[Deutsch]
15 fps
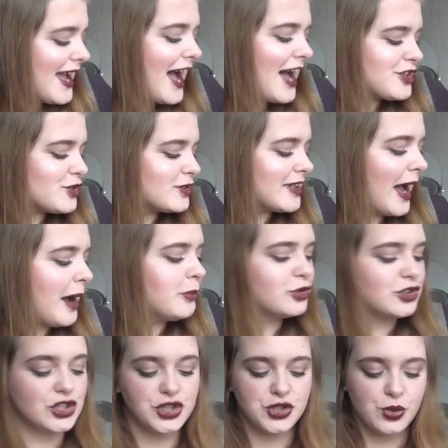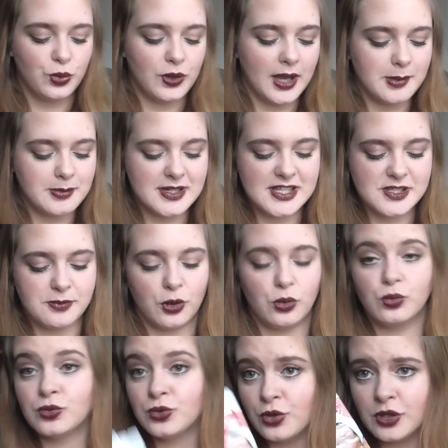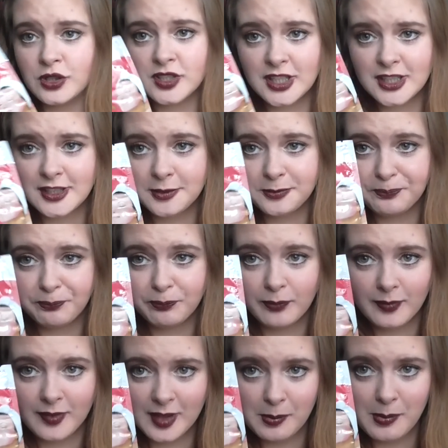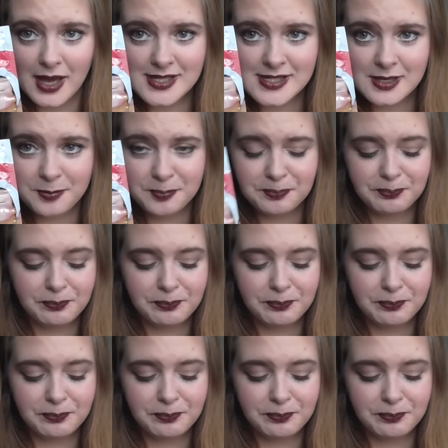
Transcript: Also da muss ich zugeben, das war unnötig, die Masken.